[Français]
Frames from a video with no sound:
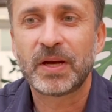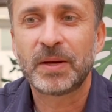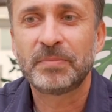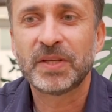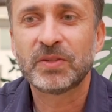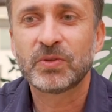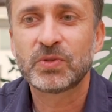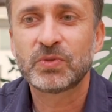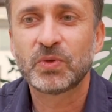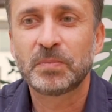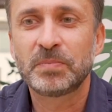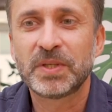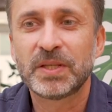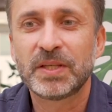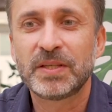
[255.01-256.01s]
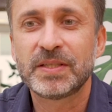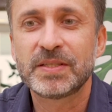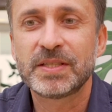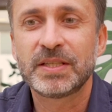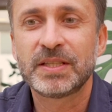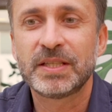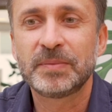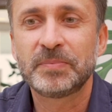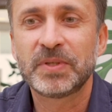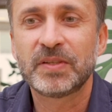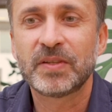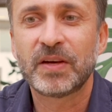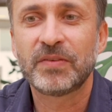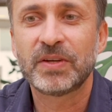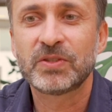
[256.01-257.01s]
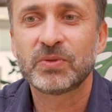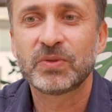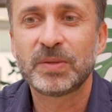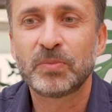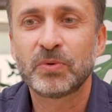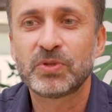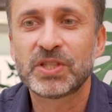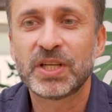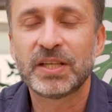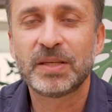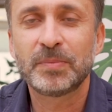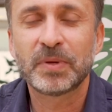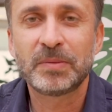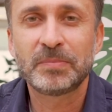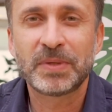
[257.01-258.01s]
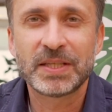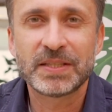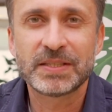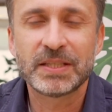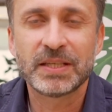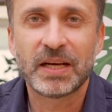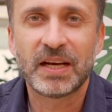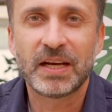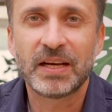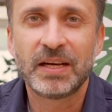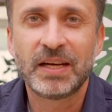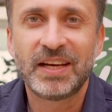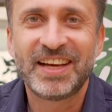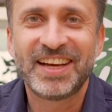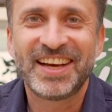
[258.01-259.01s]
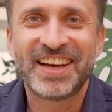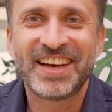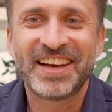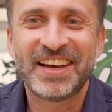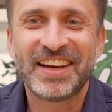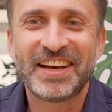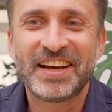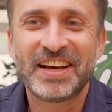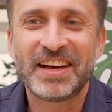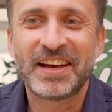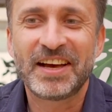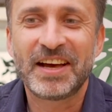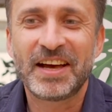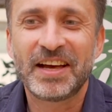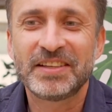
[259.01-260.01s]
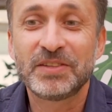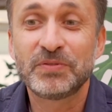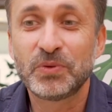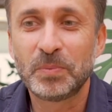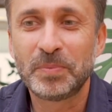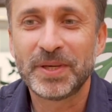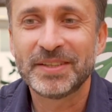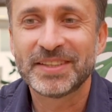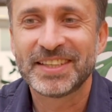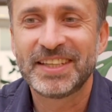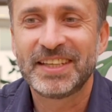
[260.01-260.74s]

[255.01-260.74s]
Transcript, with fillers: mettre sur pied des équipes qui travaillent sur des projets, qui prennent plaisir à développer.